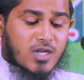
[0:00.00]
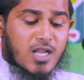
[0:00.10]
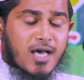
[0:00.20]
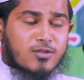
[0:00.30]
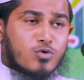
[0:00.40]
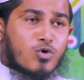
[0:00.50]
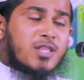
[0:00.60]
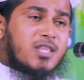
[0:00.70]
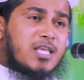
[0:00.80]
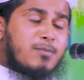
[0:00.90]
লা
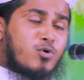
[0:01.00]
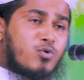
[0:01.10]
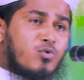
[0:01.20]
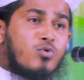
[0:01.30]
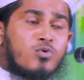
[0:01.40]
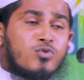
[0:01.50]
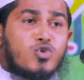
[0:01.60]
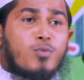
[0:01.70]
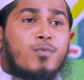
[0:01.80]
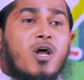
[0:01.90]
তুকদ্দিমু
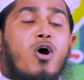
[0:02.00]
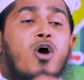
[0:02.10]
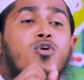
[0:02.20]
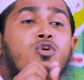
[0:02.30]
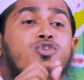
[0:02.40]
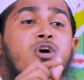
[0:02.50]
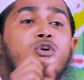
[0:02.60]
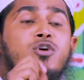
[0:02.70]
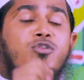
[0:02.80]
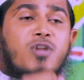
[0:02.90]
তোমরা অগ্রসর
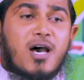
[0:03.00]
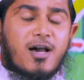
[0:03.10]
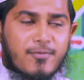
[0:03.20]
হইও না